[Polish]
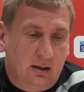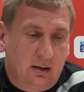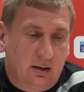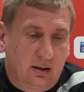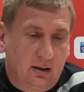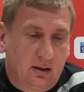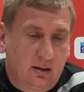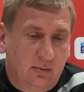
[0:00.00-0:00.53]

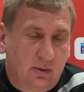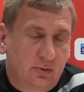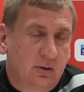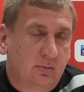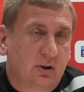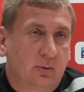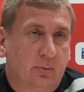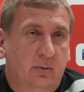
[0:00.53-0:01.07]
Y, my
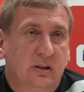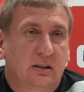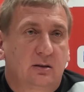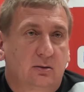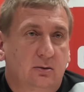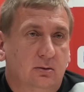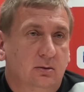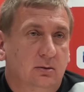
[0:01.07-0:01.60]
musimy to po
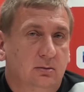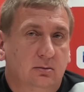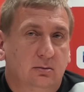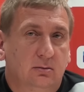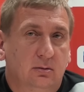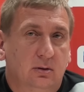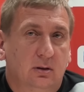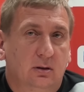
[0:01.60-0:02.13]
męsku
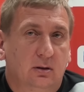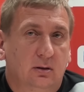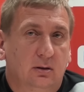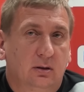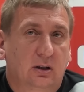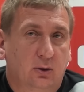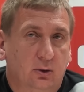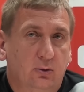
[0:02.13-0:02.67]

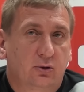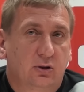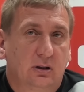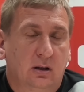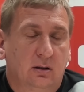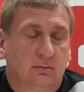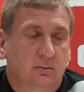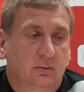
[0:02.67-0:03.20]
y, jako
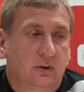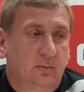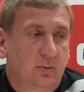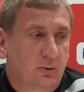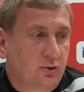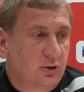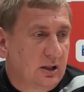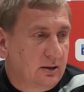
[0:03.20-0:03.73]
drużyna, mówię,
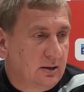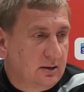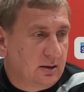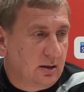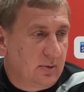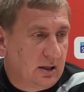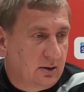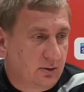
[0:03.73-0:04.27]
do drużyna to
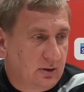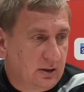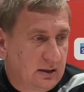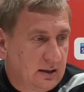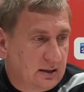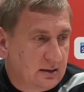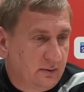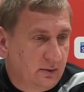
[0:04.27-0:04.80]
jestem ja, jako
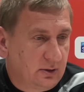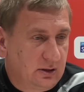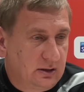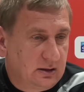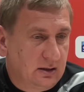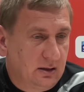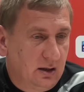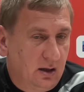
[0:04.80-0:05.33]
trener,
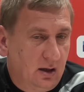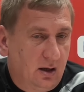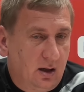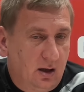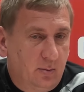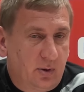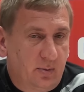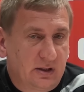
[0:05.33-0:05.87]
zawodnicy,
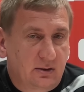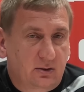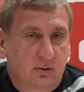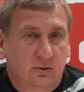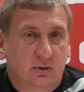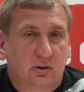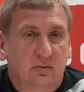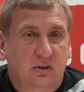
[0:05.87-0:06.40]
po
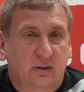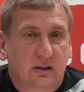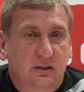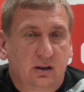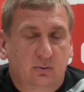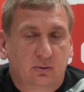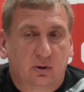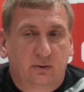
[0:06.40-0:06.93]
męsku musimy
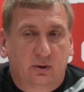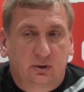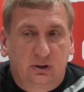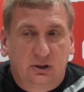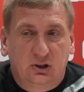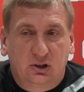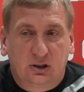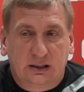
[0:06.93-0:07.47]
właśnie
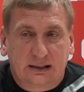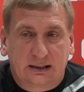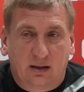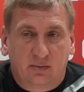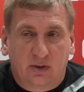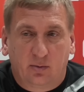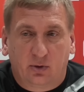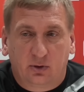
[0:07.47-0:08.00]
udowodnić y,
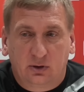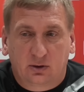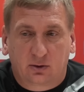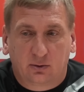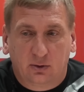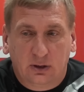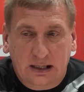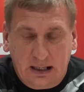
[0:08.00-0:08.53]
tam na
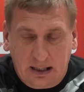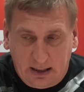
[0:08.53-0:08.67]
boisku,